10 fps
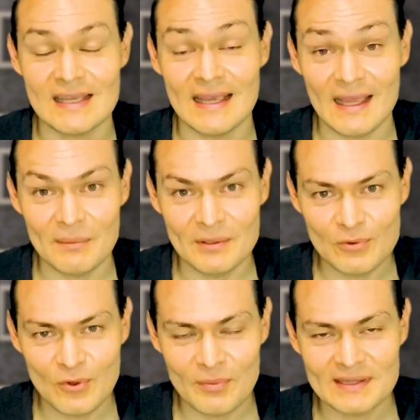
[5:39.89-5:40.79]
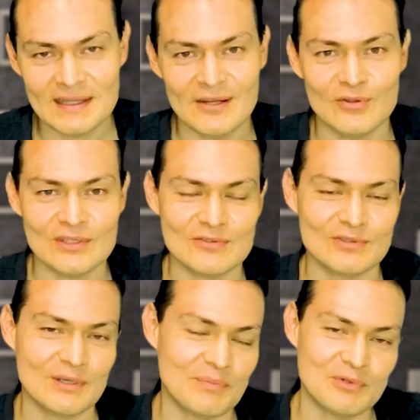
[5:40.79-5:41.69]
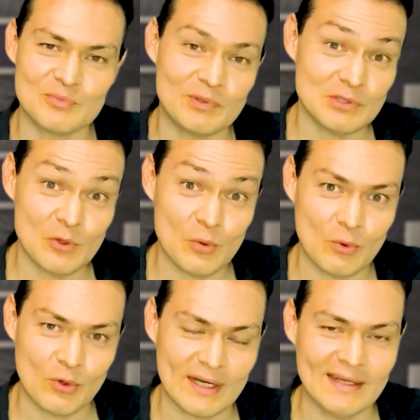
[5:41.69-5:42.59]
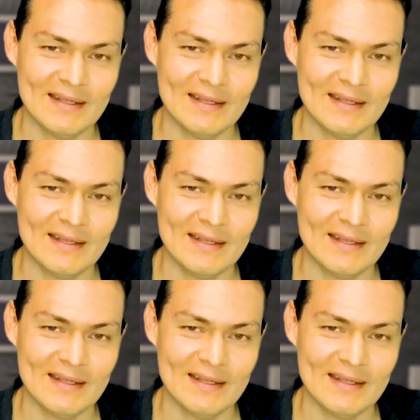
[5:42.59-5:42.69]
Llegué a ver un comentario de esos que por supuesto lo borré.